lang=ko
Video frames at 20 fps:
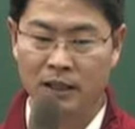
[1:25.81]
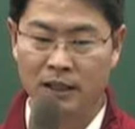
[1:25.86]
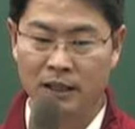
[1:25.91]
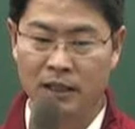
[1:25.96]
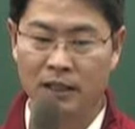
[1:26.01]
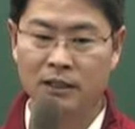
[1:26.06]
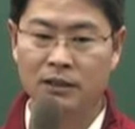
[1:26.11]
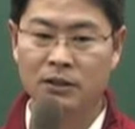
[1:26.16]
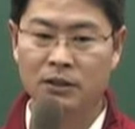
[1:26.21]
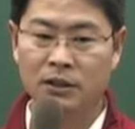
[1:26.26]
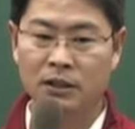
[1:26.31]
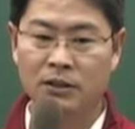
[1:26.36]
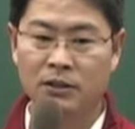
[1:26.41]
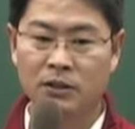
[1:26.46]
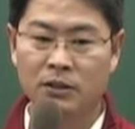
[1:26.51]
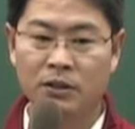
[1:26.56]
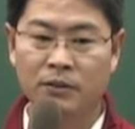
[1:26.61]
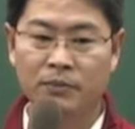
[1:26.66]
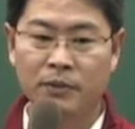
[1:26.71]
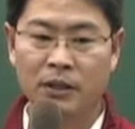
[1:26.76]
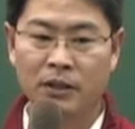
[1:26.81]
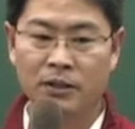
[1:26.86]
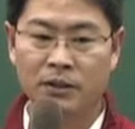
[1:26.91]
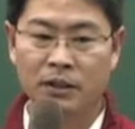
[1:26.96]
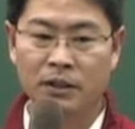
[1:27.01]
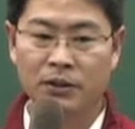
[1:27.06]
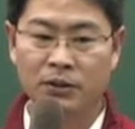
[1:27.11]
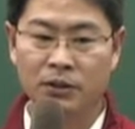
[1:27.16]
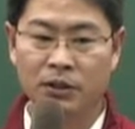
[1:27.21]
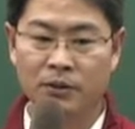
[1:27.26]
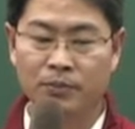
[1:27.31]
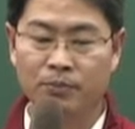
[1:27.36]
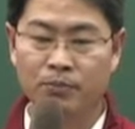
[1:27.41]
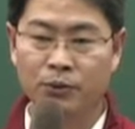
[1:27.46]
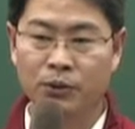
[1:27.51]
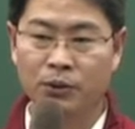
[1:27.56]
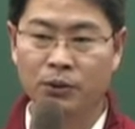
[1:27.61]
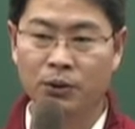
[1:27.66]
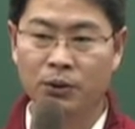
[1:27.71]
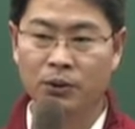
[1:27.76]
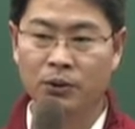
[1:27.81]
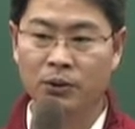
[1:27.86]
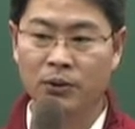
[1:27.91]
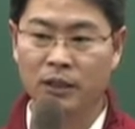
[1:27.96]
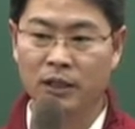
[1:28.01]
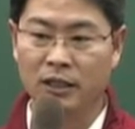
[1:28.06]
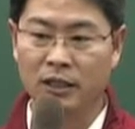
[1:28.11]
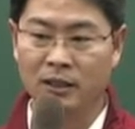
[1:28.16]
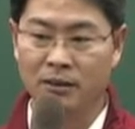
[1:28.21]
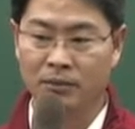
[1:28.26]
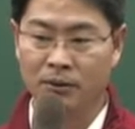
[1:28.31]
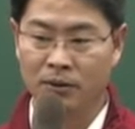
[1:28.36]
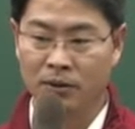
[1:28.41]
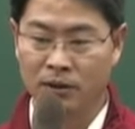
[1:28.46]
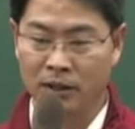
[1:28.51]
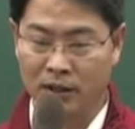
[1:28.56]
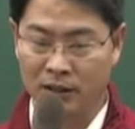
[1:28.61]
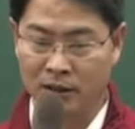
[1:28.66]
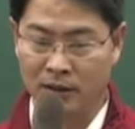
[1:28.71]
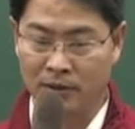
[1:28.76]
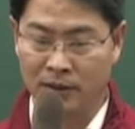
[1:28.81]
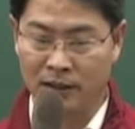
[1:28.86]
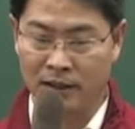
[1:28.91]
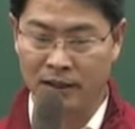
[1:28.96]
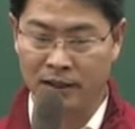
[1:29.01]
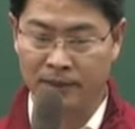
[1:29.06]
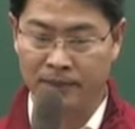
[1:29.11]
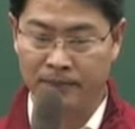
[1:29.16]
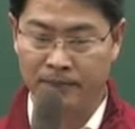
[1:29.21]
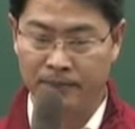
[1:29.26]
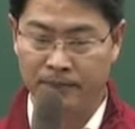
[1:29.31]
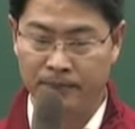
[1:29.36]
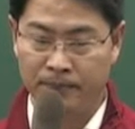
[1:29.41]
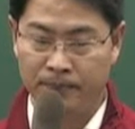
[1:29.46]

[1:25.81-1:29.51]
양적인 측면에서는 전부 또는 일부를 대상으로 한다.